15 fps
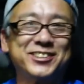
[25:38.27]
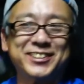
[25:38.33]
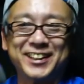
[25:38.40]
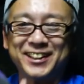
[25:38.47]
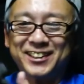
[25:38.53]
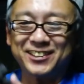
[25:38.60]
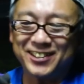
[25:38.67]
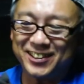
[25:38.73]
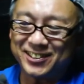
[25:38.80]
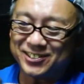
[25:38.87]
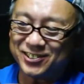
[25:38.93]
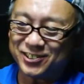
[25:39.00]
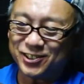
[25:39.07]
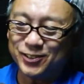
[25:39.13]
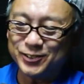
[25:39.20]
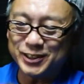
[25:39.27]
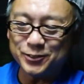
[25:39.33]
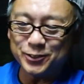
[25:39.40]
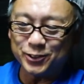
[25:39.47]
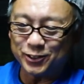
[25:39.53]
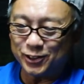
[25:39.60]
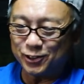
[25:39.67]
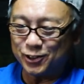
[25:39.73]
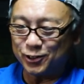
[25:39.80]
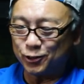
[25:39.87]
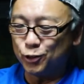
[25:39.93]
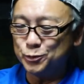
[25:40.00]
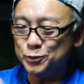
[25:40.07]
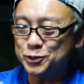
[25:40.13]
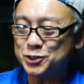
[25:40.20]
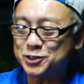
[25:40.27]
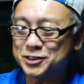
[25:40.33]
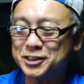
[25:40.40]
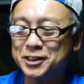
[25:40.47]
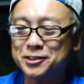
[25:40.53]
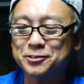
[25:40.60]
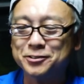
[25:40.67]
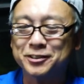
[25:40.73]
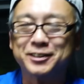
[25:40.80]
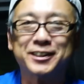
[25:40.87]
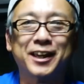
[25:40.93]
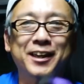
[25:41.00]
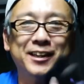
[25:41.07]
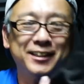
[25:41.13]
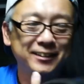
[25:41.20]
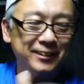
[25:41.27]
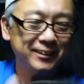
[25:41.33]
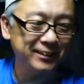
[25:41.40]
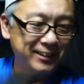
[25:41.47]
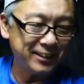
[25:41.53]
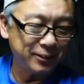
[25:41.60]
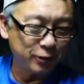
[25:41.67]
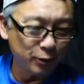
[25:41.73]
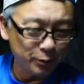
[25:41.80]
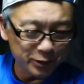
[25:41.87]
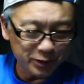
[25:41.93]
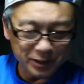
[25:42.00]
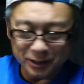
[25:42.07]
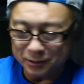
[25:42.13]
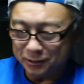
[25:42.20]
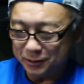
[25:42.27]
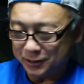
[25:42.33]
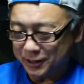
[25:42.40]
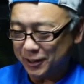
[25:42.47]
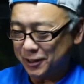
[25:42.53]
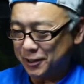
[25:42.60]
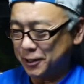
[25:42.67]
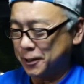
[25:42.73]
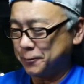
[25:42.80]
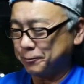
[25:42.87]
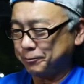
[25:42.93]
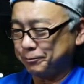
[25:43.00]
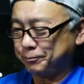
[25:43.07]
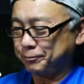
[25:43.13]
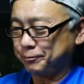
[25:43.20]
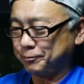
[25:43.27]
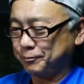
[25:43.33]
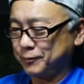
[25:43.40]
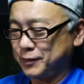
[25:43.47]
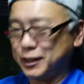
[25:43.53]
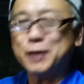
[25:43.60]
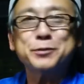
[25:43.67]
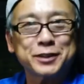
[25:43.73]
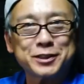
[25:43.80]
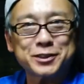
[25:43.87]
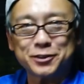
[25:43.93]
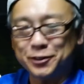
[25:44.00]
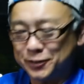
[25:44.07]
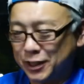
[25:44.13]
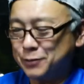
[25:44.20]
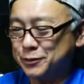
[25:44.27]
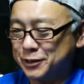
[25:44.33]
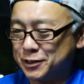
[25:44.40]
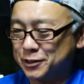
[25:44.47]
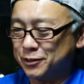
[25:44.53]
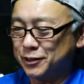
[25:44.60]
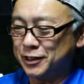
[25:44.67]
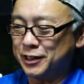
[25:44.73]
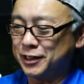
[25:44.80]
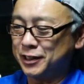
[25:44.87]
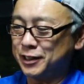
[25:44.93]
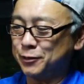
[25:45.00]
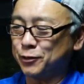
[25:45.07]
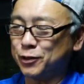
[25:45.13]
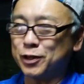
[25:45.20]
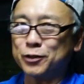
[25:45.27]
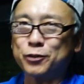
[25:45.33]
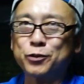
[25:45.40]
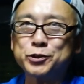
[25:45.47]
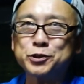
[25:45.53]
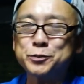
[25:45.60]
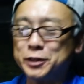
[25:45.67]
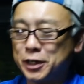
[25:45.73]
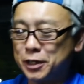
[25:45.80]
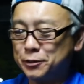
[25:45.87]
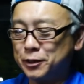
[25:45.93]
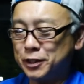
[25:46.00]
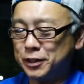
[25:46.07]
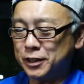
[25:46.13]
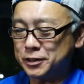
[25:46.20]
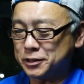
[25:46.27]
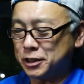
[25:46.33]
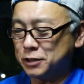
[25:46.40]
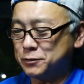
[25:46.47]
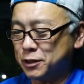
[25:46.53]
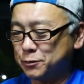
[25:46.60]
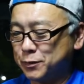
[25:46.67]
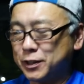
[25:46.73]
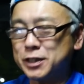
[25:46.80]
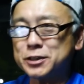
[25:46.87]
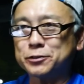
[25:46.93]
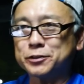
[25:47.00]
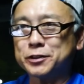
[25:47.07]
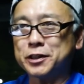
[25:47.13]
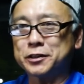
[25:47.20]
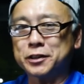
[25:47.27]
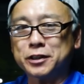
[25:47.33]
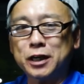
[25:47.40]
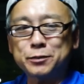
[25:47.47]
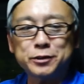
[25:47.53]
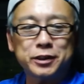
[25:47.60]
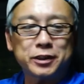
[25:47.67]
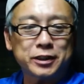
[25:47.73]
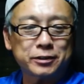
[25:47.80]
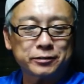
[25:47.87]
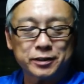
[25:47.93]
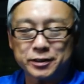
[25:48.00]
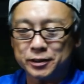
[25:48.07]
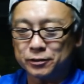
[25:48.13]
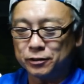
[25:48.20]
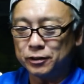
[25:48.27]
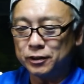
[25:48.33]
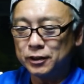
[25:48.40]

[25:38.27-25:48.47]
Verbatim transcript: ね。まあ、ゴム手袋って、ゴム付き軍手。えー、ゴム付き軍手でね、多分ですよ、多分ですよ。えー、僕は 50mmF1.8 銀幕ばらしたことないんで、多分になるんですけど、